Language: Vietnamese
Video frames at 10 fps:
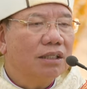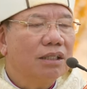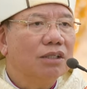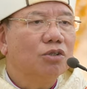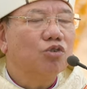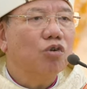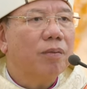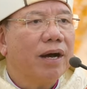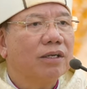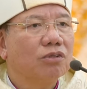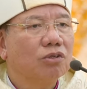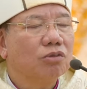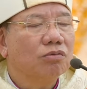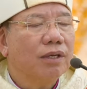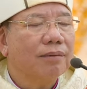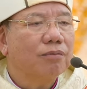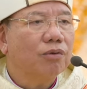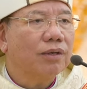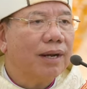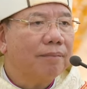Xin Chúa ban cho chúng ta
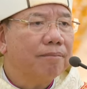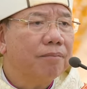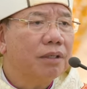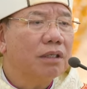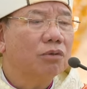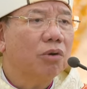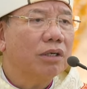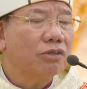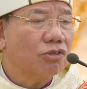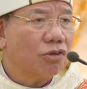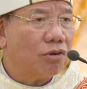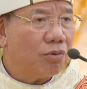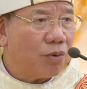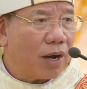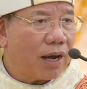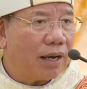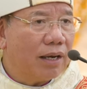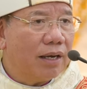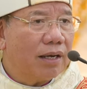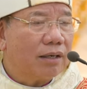một năm mưa thuận gió hòa,
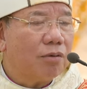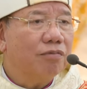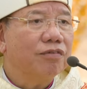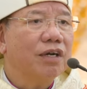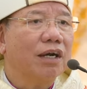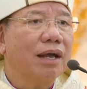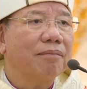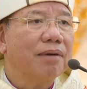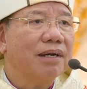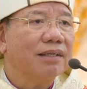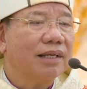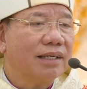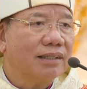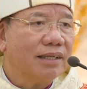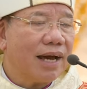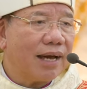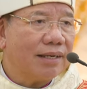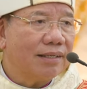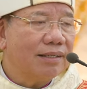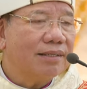công việc làm ăn thành
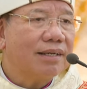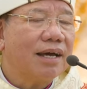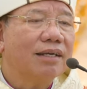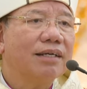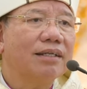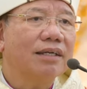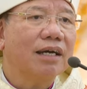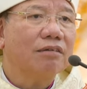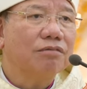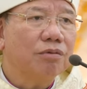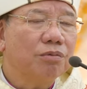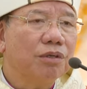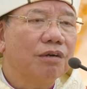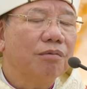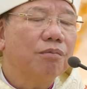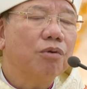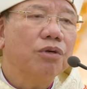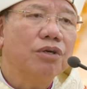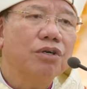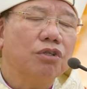đạt, gia đình hạnh phúc
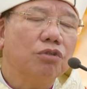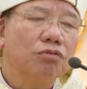mỗi người